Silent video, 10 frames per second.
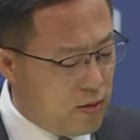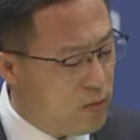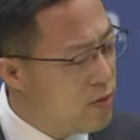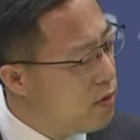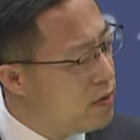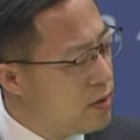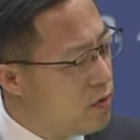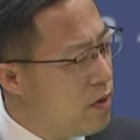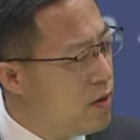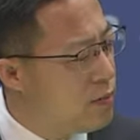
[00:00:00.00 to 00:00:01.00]
我们
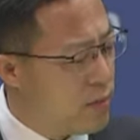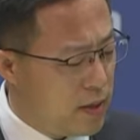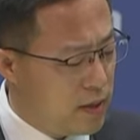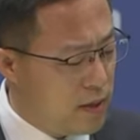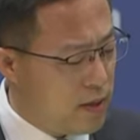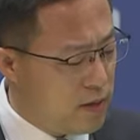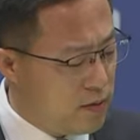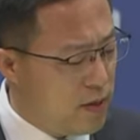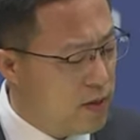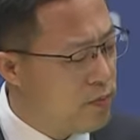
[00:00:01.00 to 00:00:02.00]
希望缅甸各
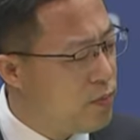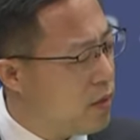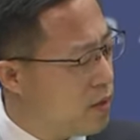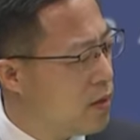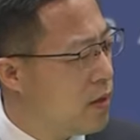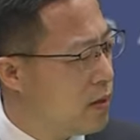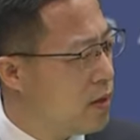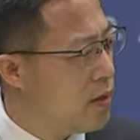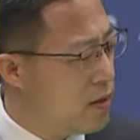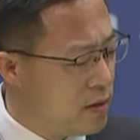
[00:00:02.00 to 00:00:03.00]
方保持冷
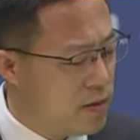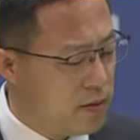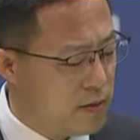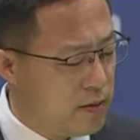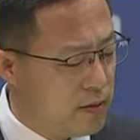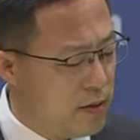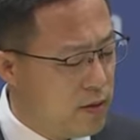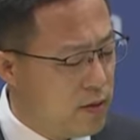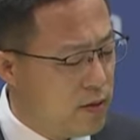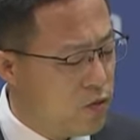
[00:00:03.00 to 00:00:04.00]
静克制。
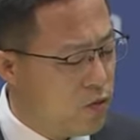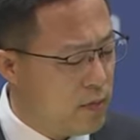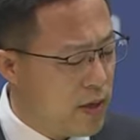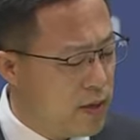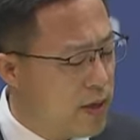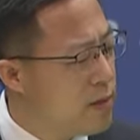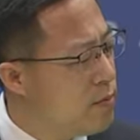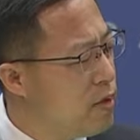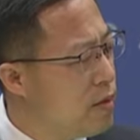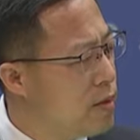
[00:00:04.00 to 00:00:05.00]
从缅甸
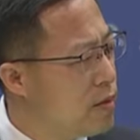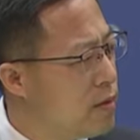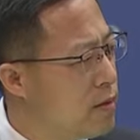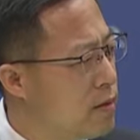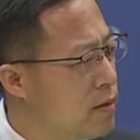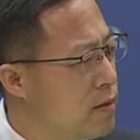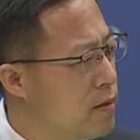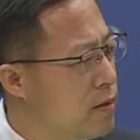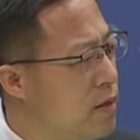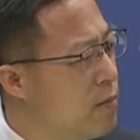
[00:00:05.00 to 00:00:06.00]
人民的
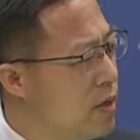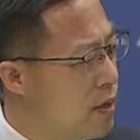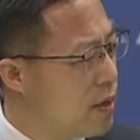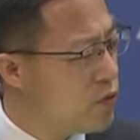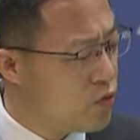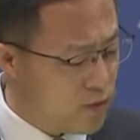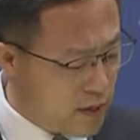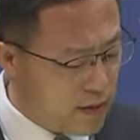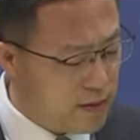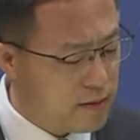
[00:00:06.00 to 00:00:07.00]
根本利益出
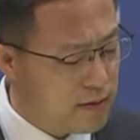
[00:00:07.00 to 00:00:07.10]
发，